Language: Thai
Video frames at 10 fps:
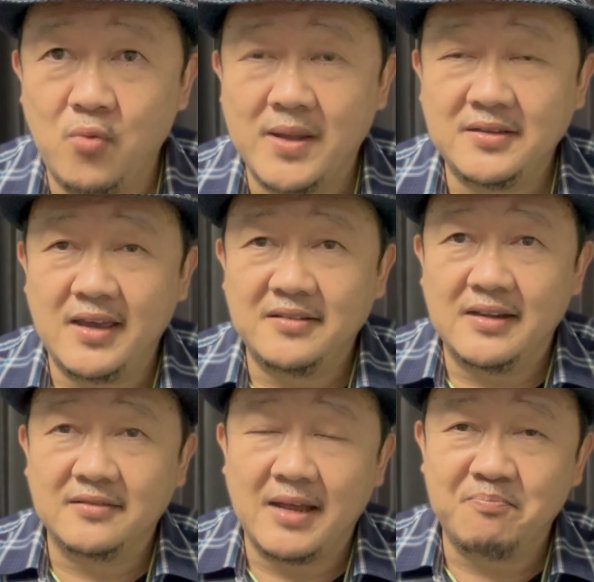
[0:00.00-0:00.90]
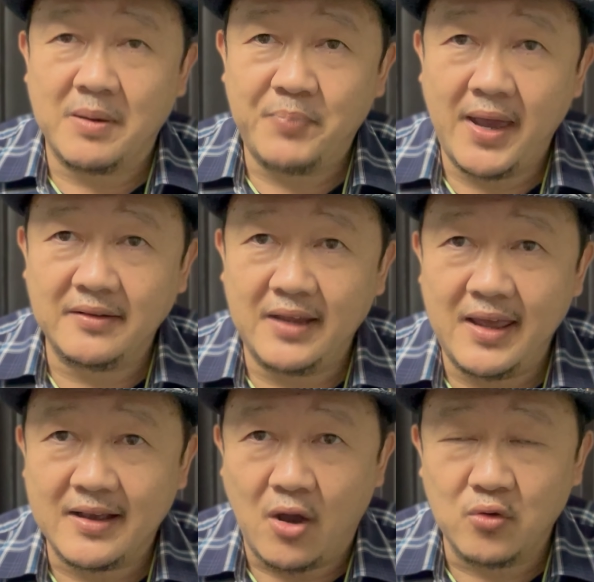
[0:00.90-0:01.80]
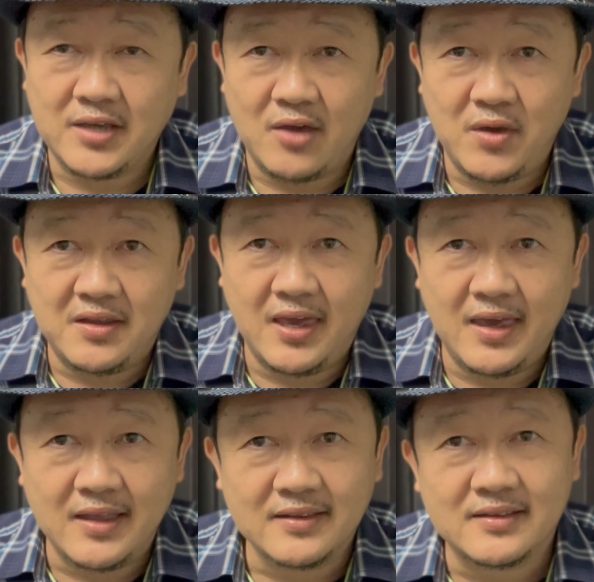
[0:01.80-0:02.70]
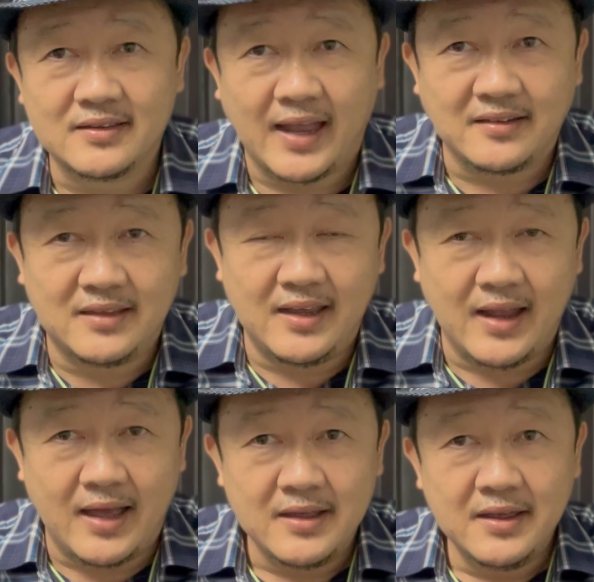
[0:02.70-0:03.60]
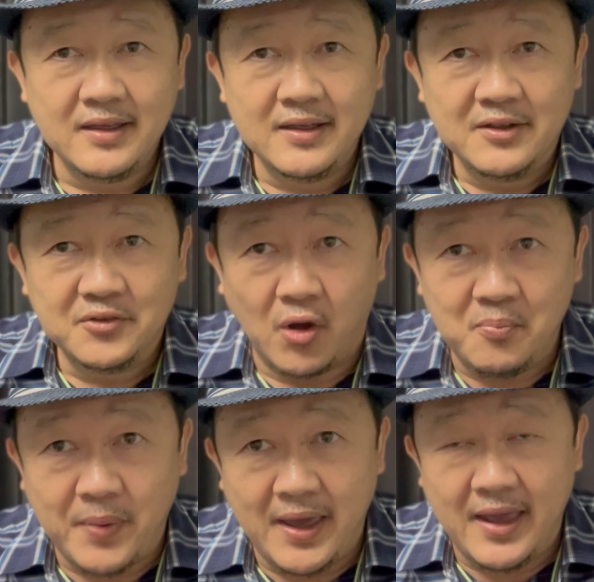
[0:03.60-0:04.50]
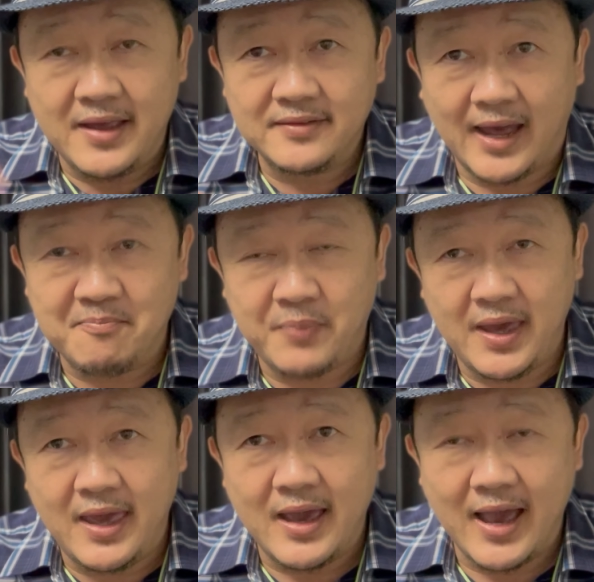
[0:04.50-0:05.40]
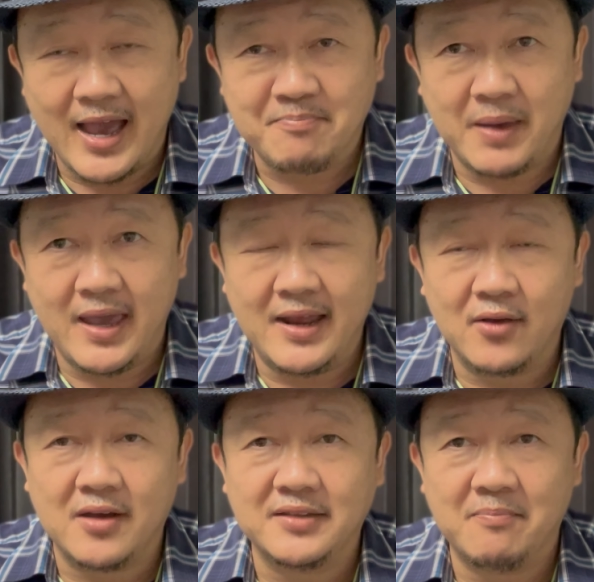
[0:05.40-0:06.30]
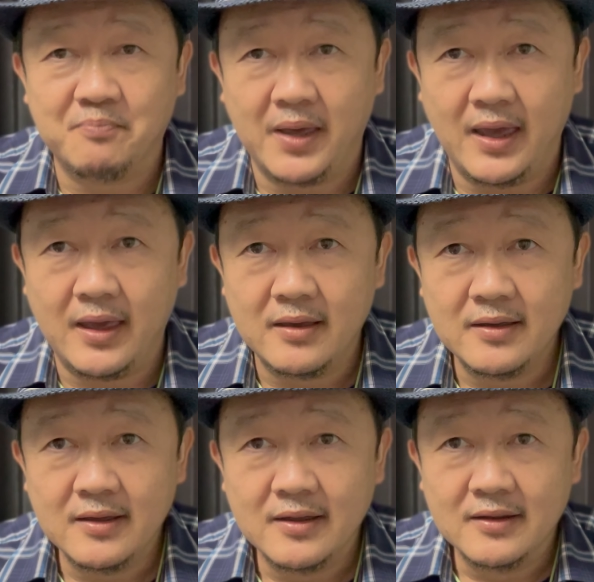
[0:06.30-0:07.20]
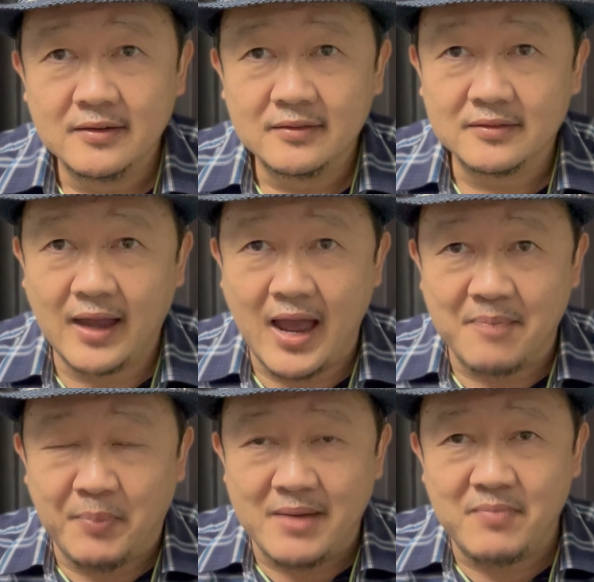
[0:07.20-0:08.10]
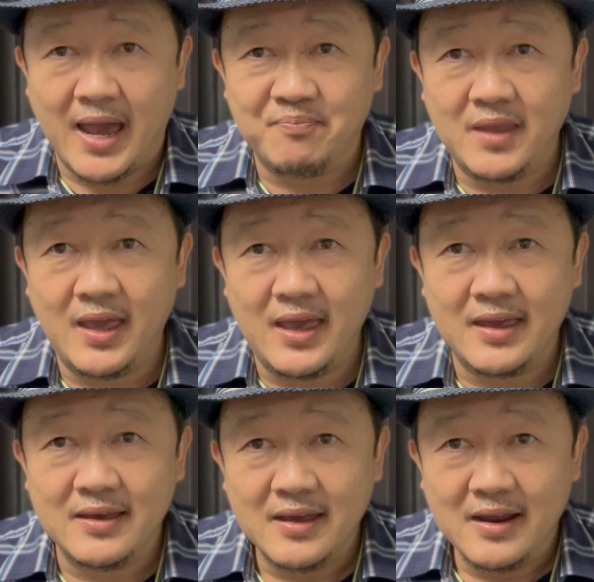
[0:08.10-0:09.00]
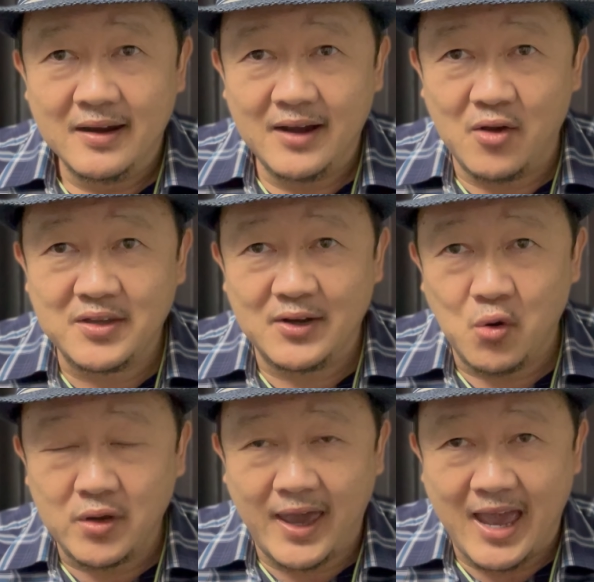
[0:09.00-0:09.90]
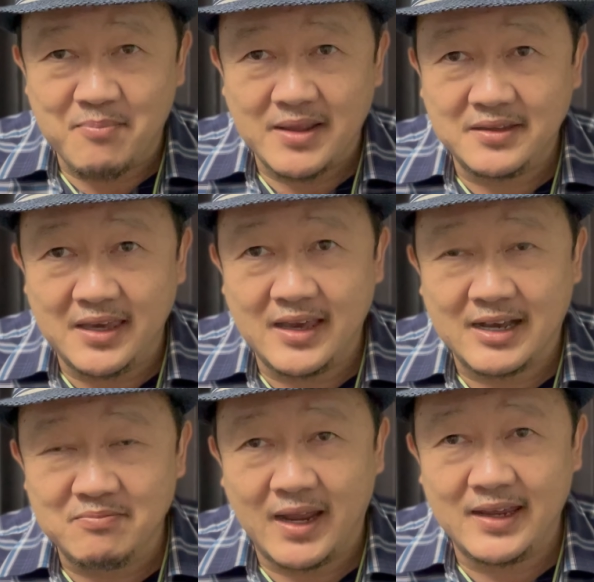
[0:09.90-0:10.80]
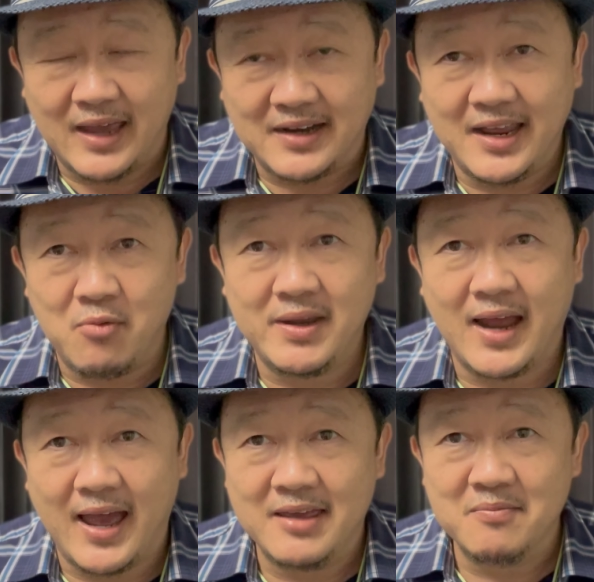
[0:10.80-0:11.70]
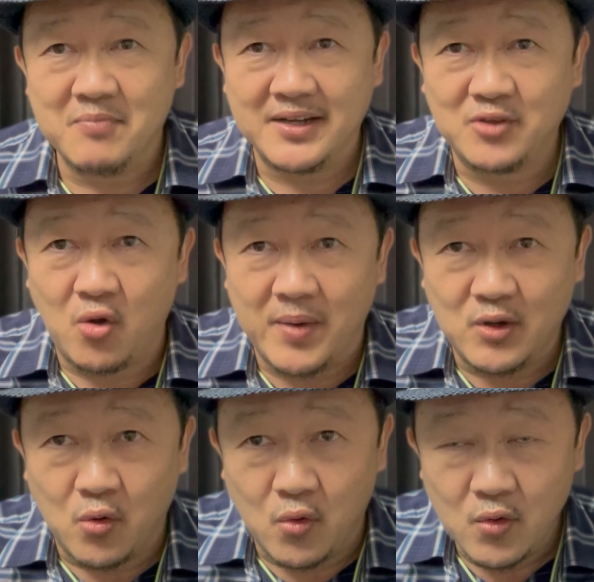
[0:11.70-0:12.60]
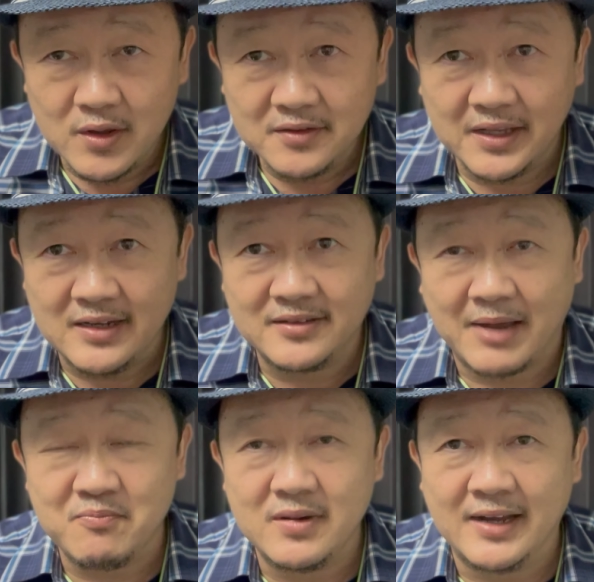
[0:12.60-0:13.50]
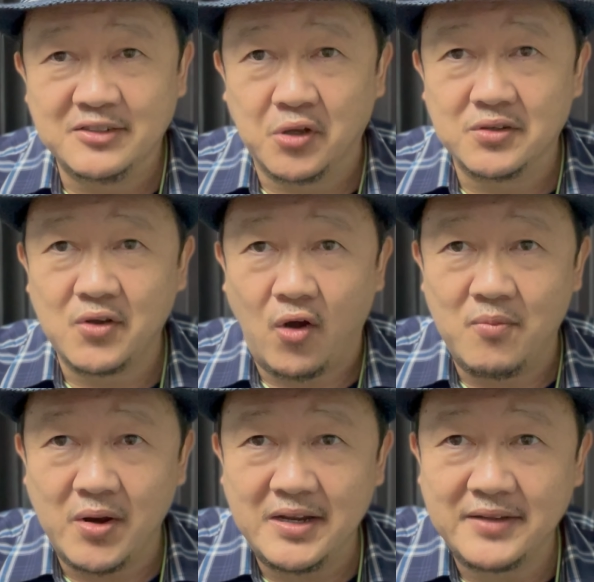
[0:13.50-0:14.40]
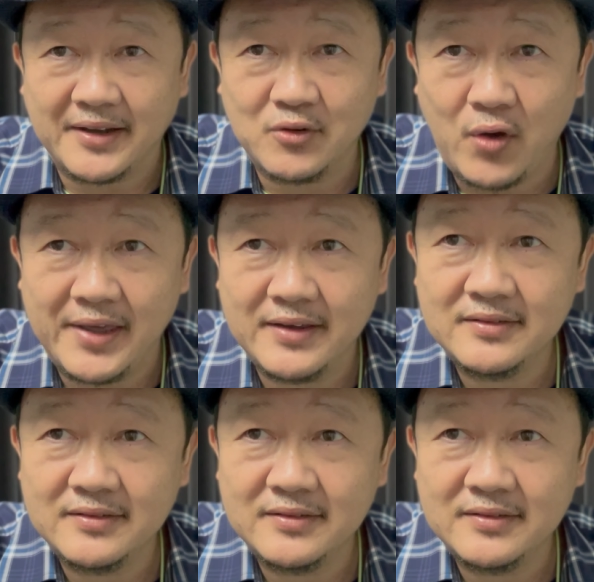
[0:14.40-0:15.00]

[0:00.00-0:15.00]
งบัญชีสินทรัพย์ประเภทนี้เขาใช้วิธีตัดทีละ 2 ปี 3 ปี 5 ปี แล้วก็ 10 ปี ถ้าเป็นแบบนี้เราจะดูแค่บัญชีกำไรอย่างเดียวไม่ได้ มันต้องไปดูสินทรัพย์ เงินสดของบริษัทด้วย